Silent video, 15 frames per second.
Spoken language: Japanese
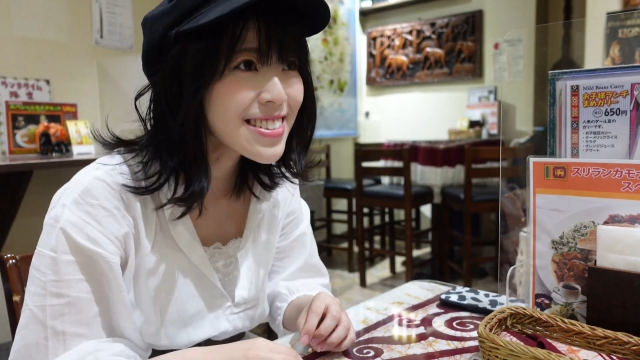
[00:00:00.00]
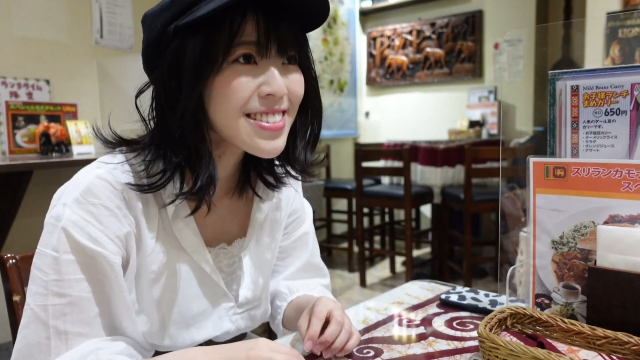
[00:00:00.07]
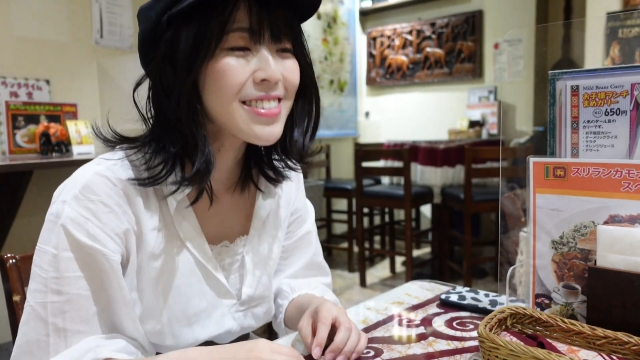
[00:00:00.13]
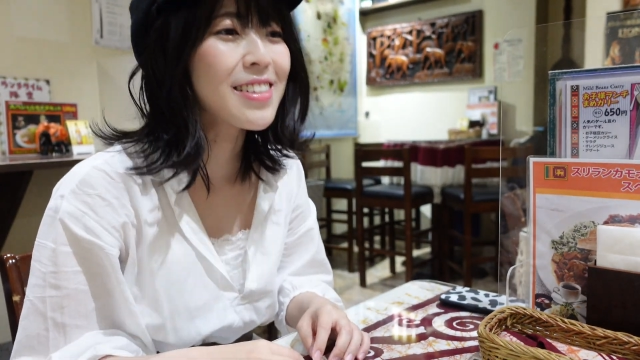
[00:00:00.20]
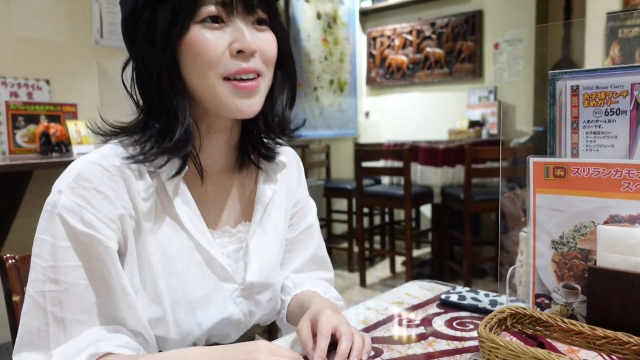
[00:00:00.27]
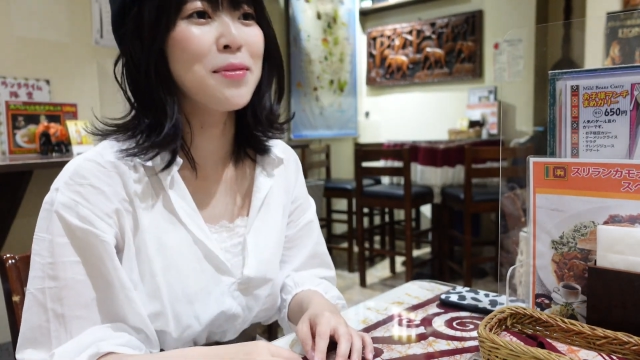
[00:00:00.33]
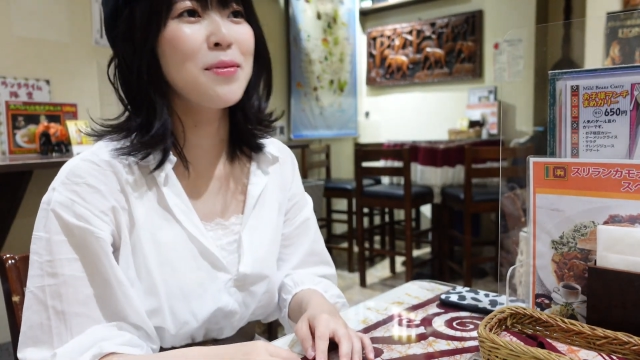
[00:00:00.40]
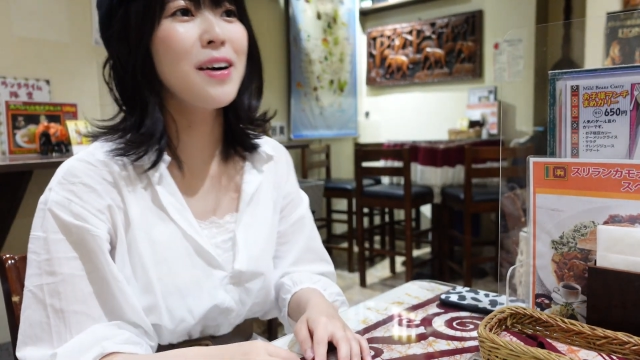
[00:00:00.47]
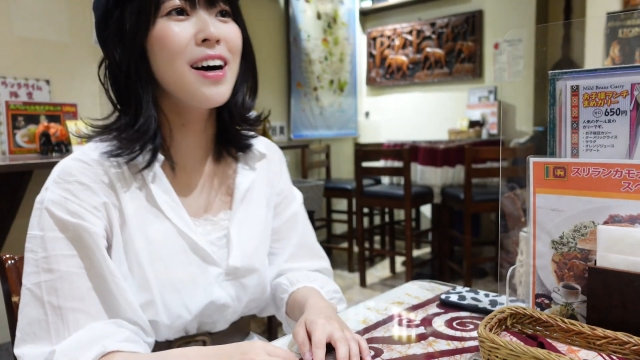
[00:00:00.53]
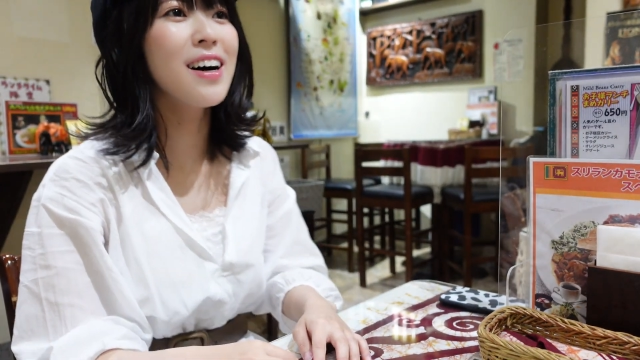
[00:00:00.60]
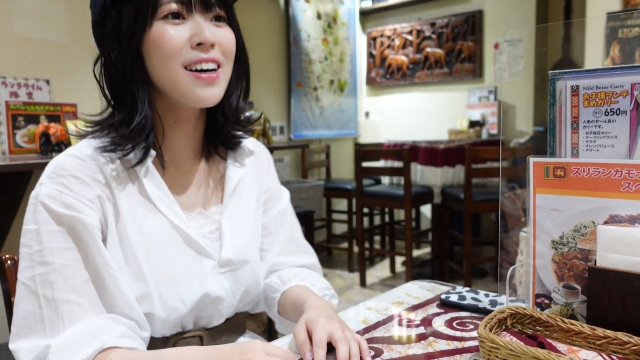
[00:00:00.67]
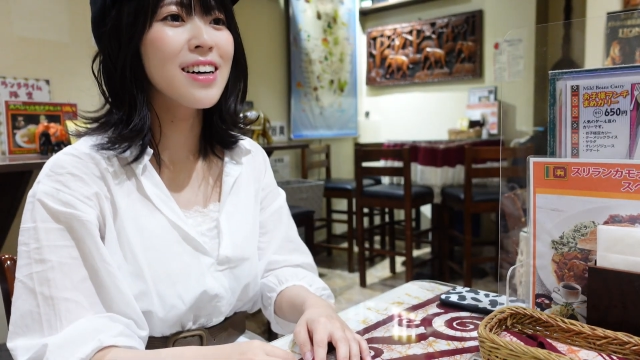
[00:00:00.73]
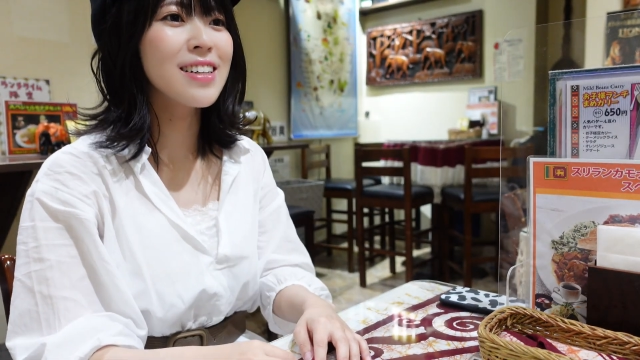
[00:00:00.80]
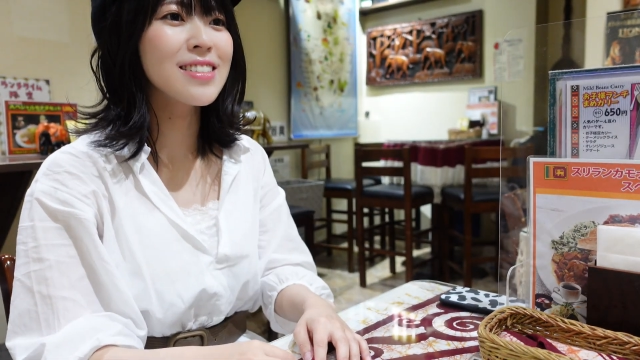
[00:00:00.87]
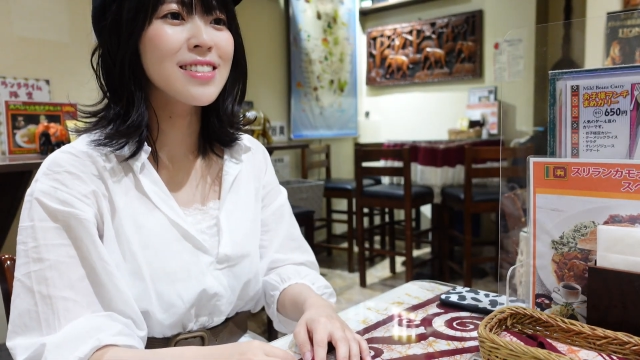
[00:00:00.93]

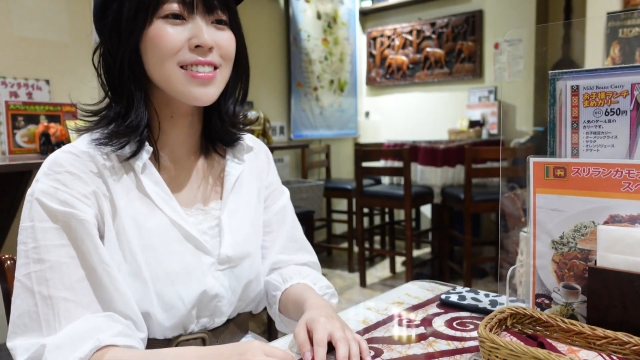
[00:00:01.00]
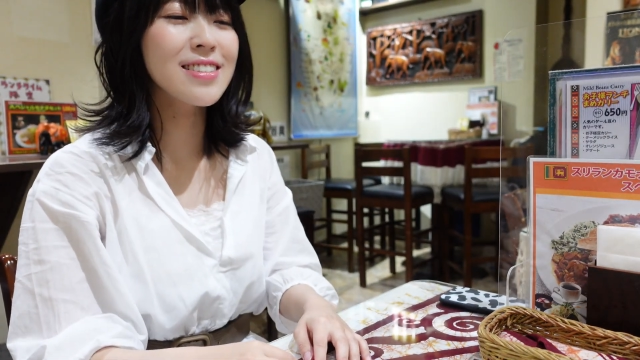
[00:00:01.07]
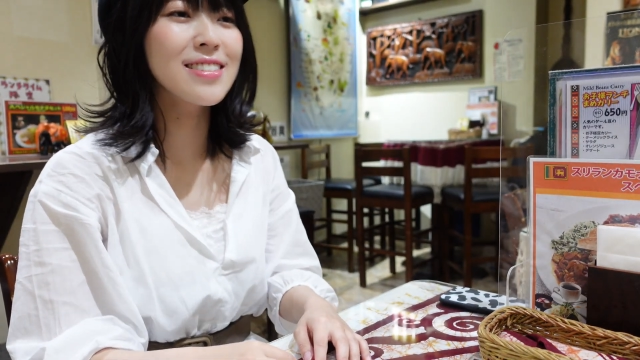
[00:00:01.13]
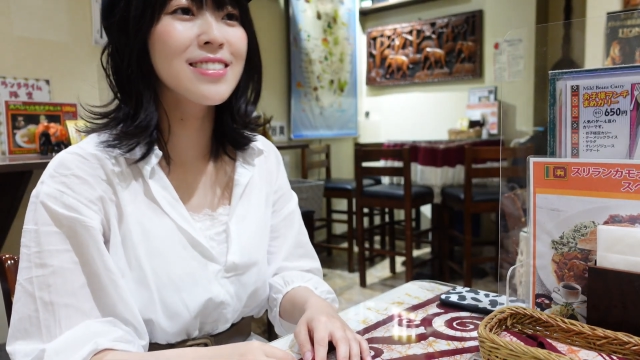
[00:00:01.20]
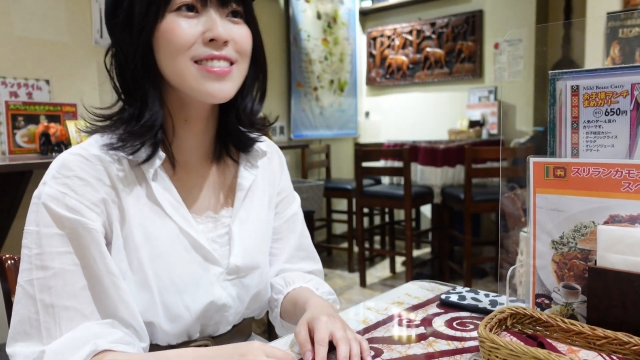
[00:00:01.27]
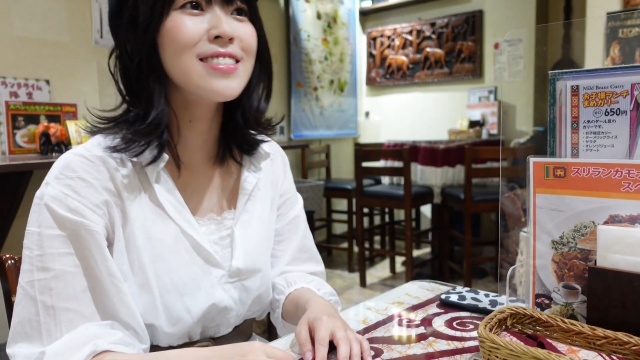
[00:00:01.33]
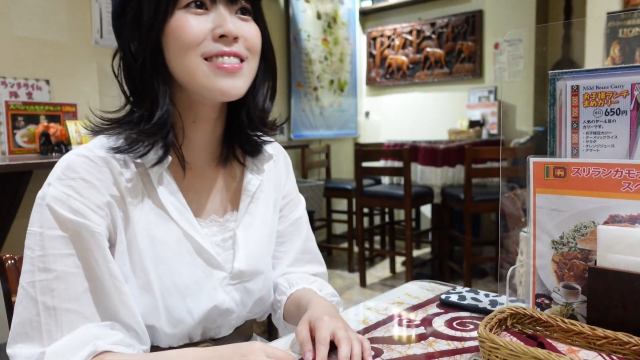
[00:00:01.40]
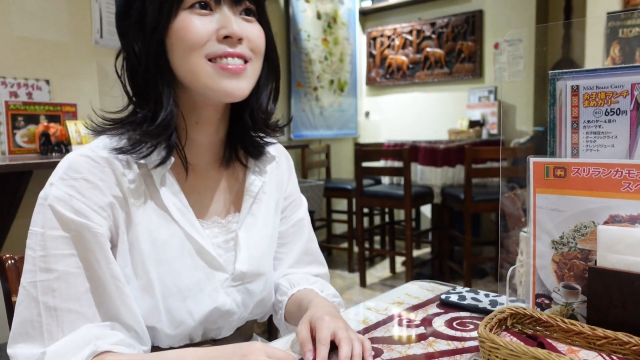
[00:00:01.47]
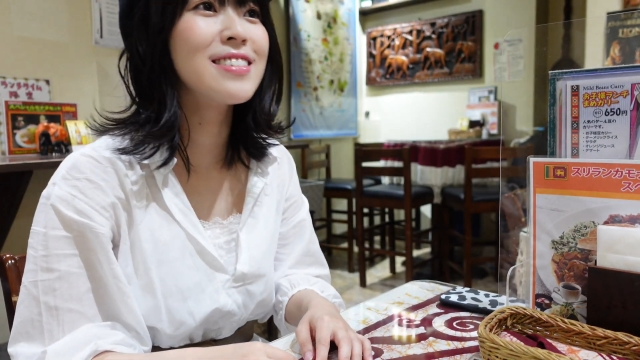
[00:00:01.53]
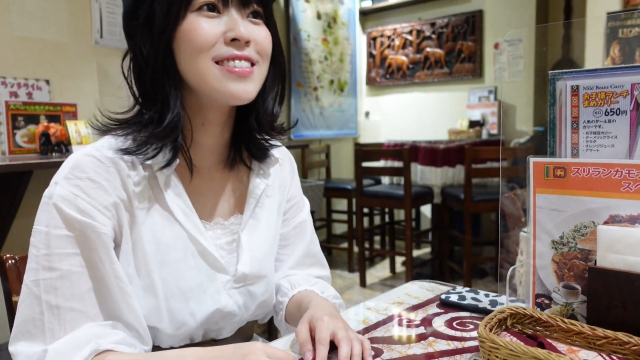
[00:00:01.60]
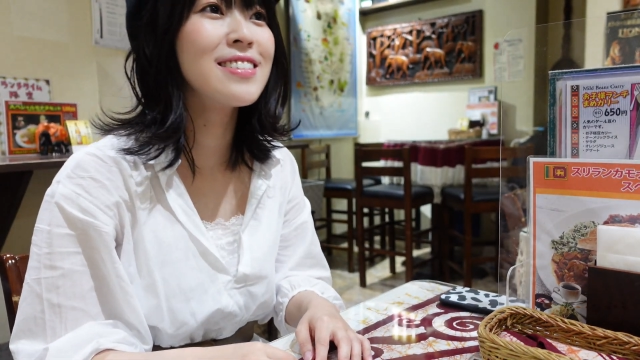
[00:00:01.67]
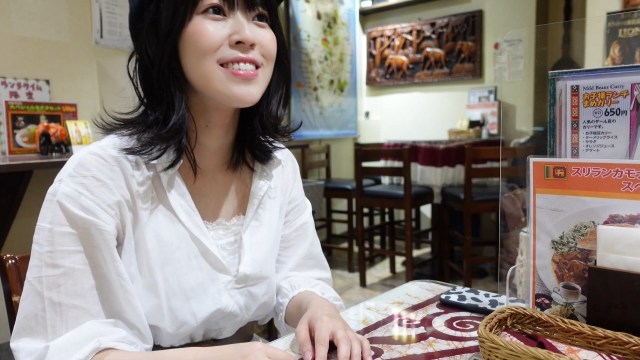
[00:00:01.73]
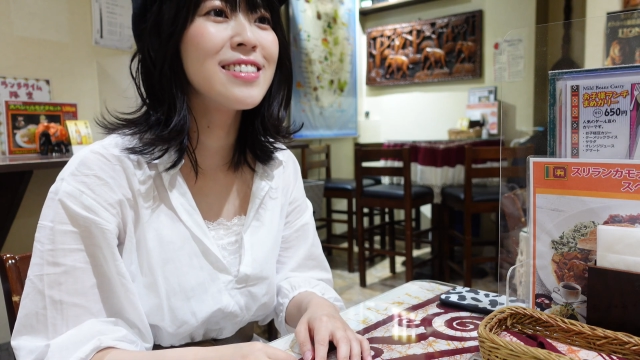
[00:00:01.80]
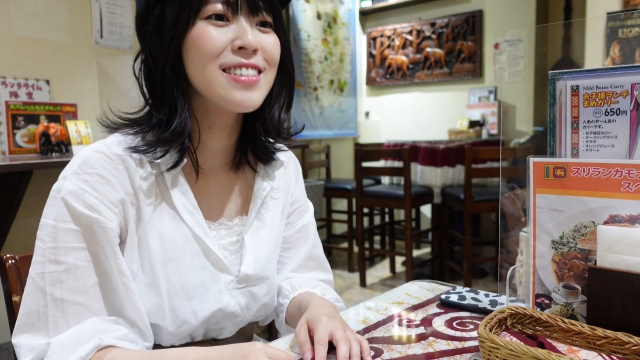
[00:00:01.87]
ランチセットの、これは、